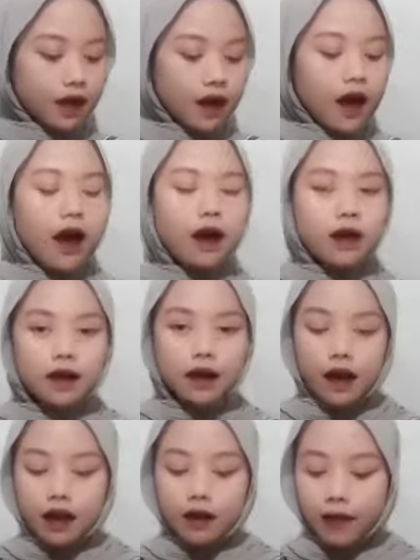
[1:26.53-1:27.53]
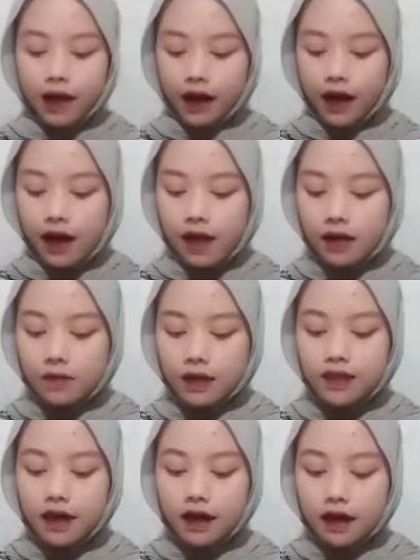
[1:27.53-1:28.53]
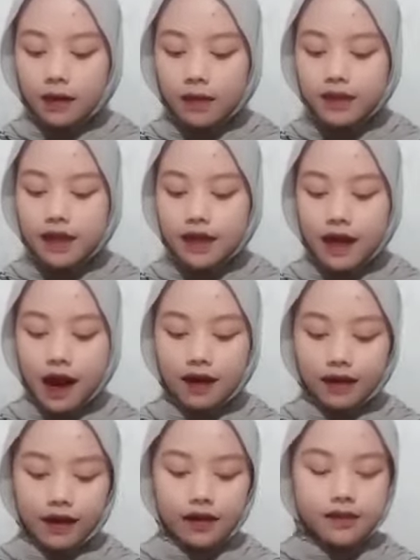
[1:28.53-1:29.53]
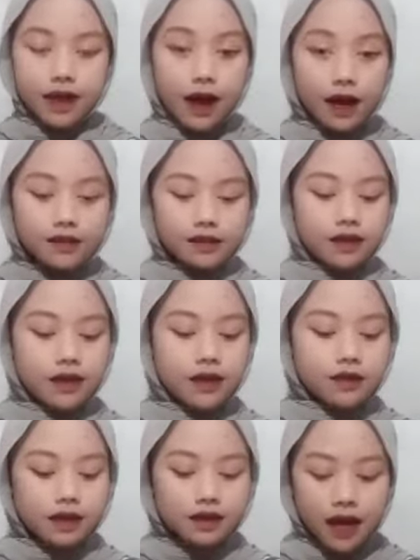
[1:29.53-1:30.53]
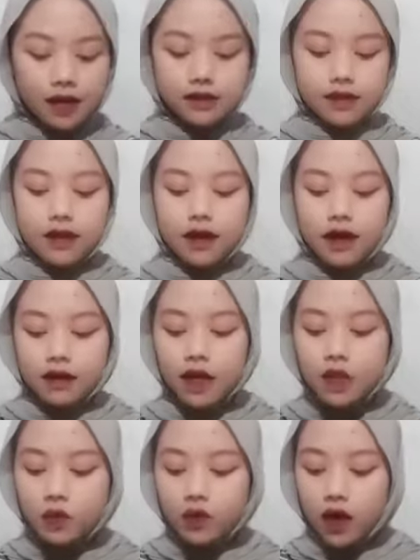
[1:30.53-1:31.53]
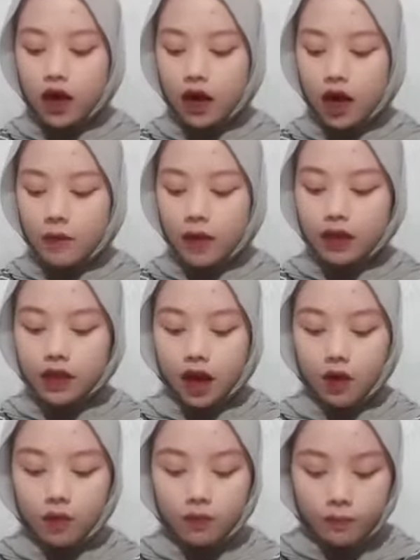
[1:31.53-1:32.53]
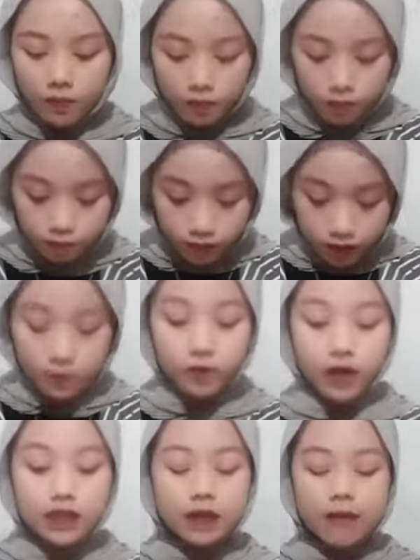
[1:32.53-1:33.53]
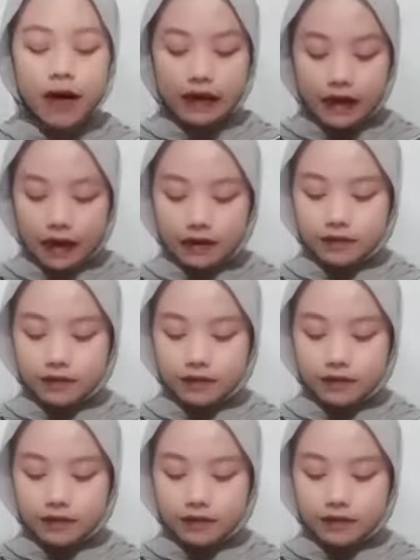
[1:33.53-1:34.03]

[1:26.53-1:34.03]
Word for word: agar kelak mereka menjadi anak yang sehat, cerdas, dan suka bertau berbuat kebaikan.